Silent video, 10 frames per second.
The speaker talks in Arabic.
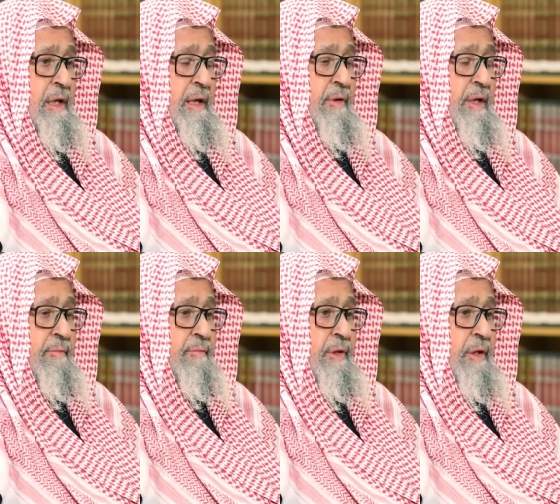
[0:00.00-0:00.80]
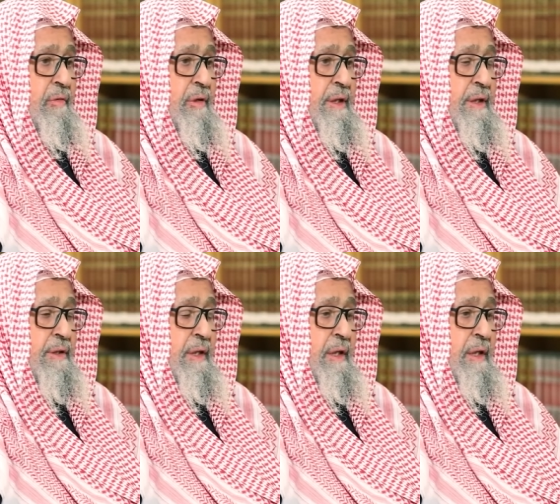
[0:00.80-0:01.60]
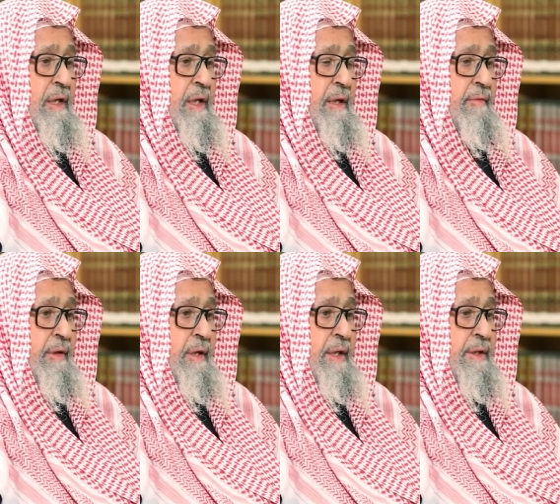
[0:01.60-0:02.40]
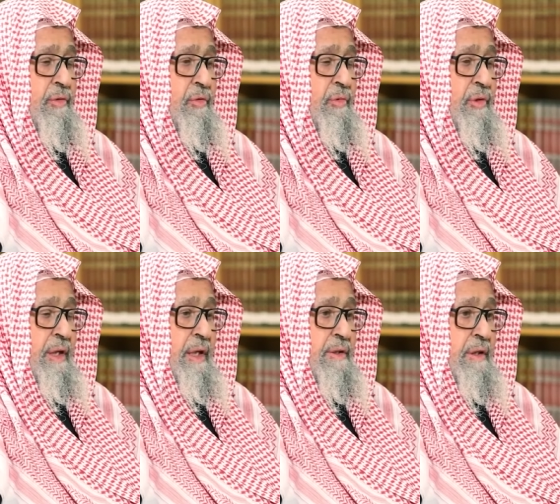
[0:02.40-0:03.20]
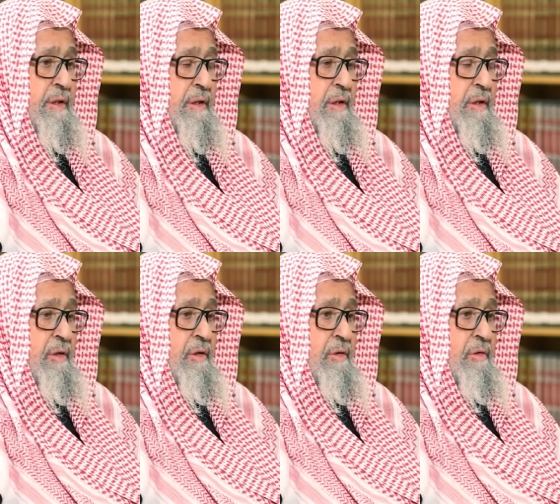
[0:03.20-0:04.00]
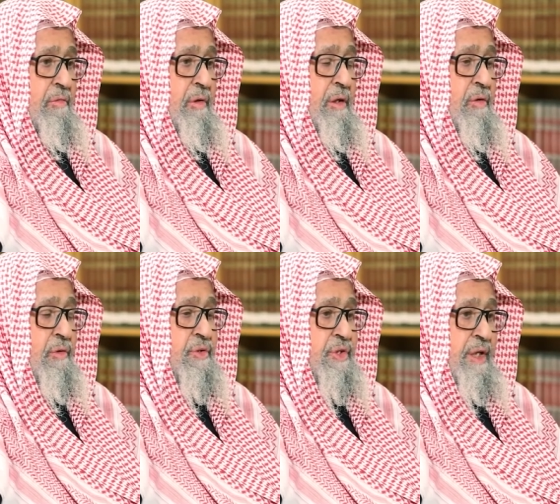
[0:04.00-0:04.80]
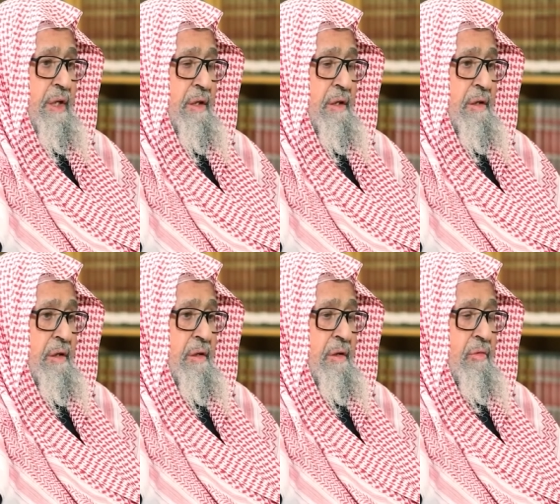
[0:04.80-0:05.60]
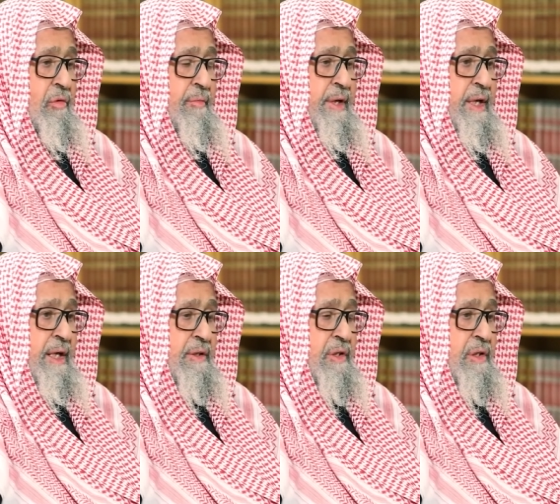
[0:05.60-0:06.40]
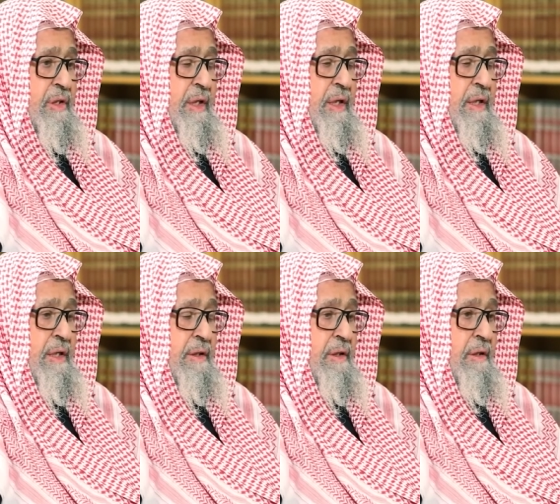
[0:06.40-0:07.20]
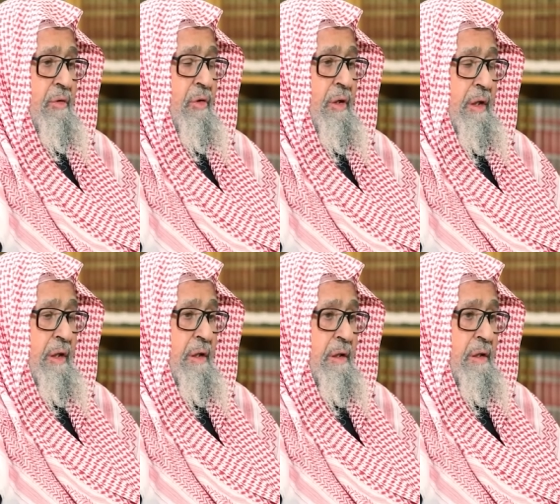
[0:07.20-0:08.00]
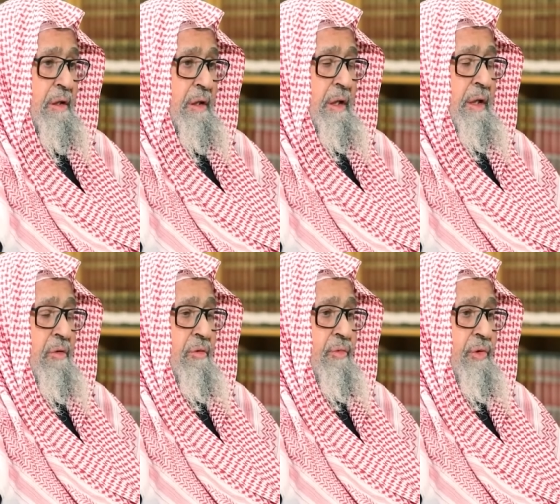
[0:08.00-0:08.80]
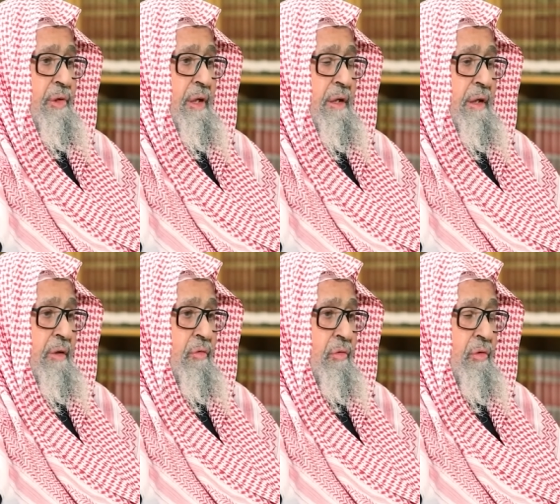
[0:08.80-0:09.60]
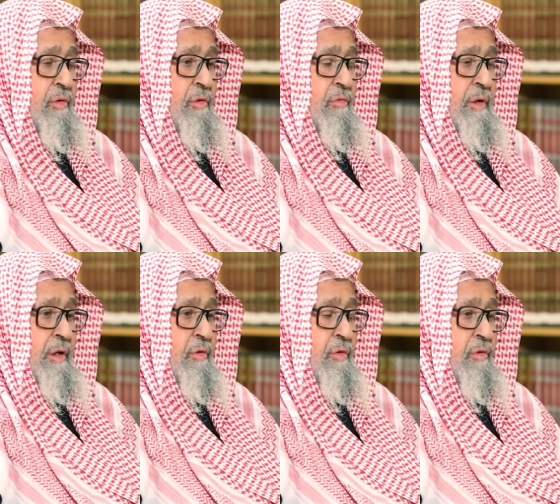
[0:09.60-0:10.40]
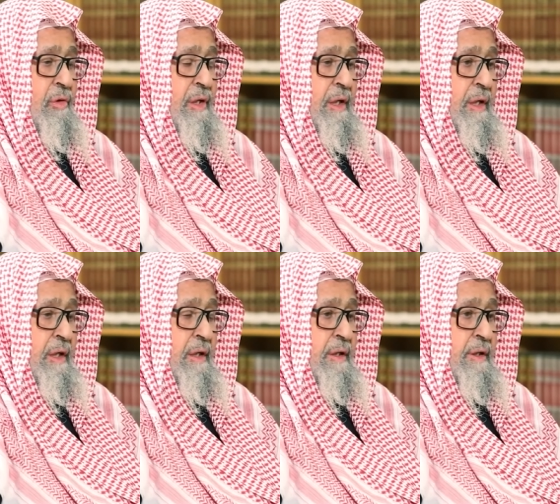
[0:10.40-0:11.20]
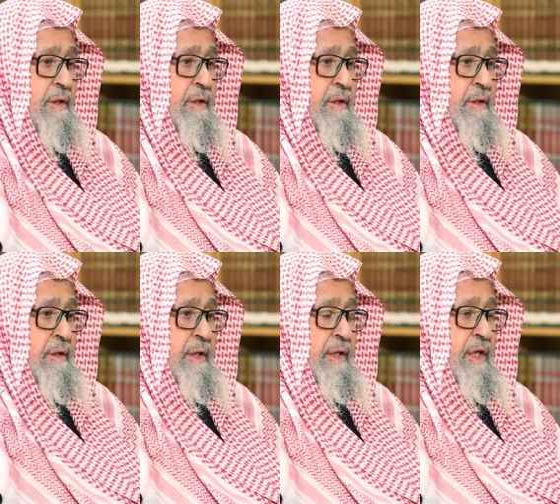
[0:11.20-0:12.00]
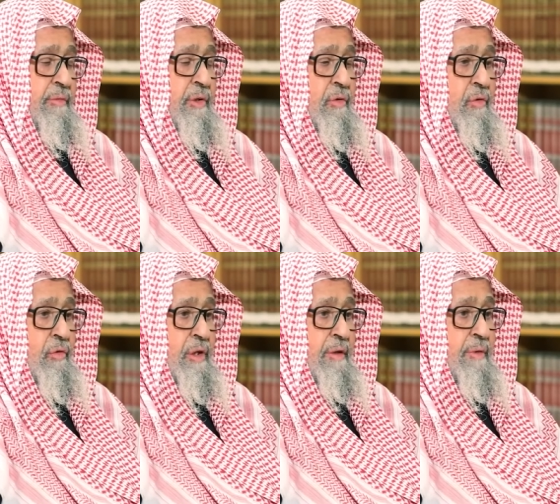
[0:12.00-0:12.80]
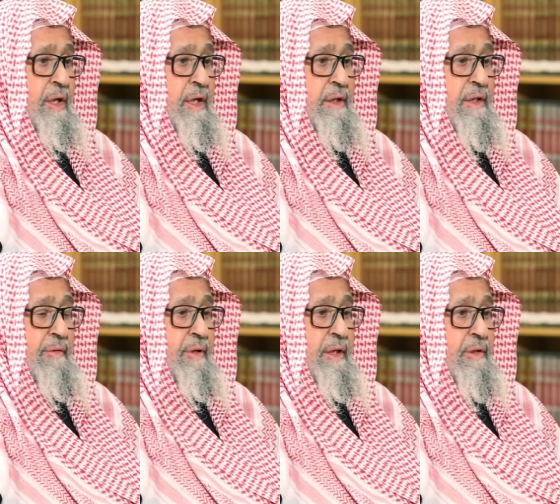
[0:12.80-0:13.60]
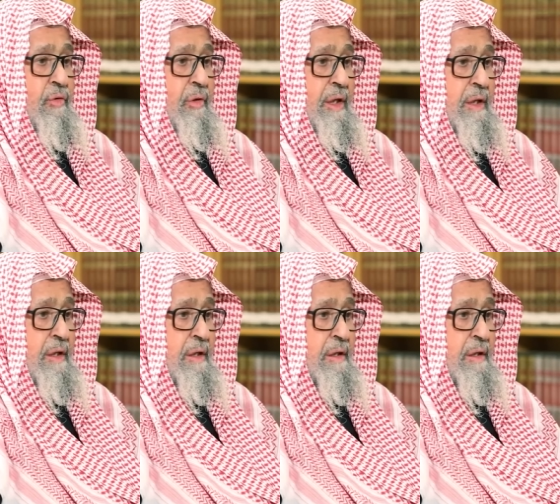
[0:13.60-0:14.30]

عملا بقوله تعالى أفرأيتم اللات والعزى ومناة الثالثة الأخرى ألكم الذكر وله الأنثى لأنهم يقولون الملائكة بنات الله